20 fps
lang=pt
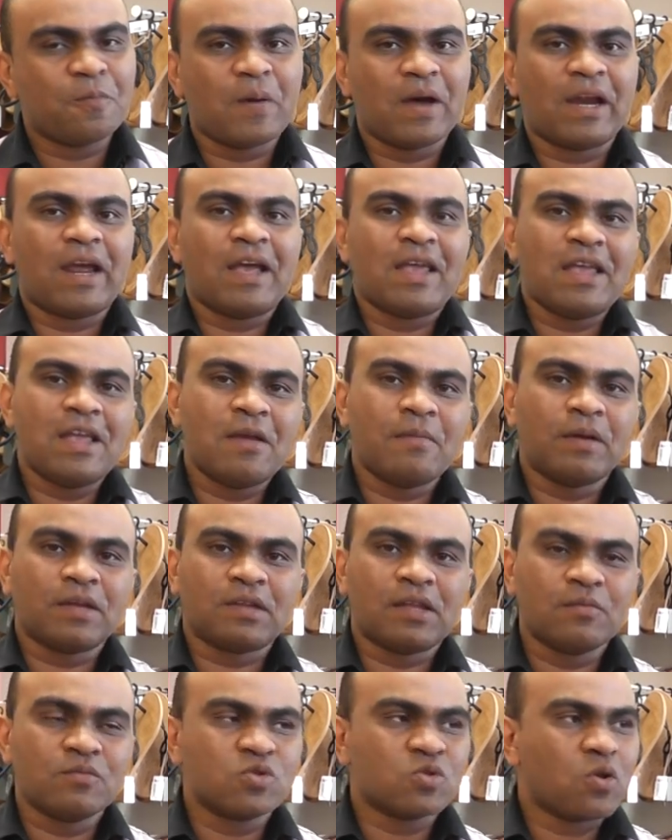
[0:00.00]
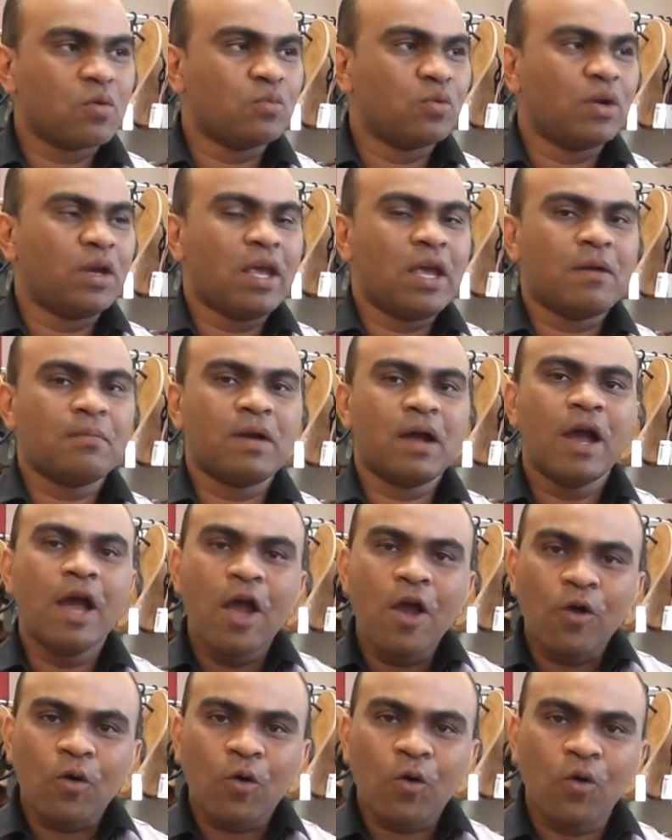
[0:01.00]
Paraíba, temos como lema
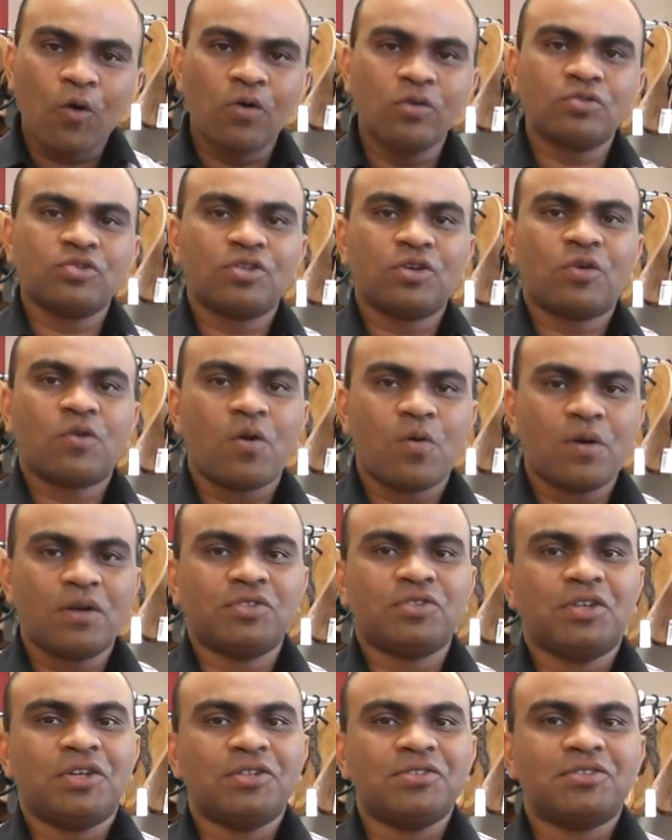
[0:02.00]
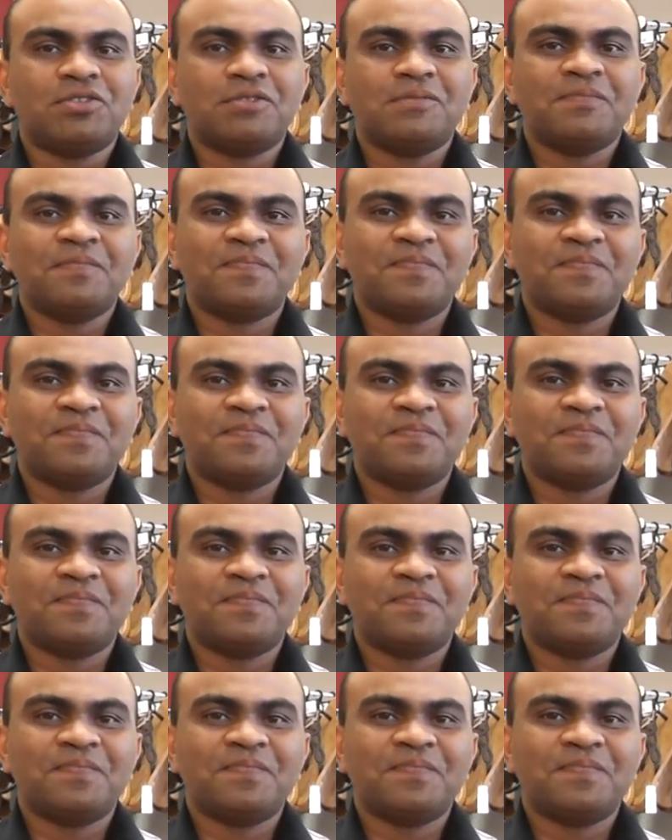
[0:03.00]
Conte com a gente.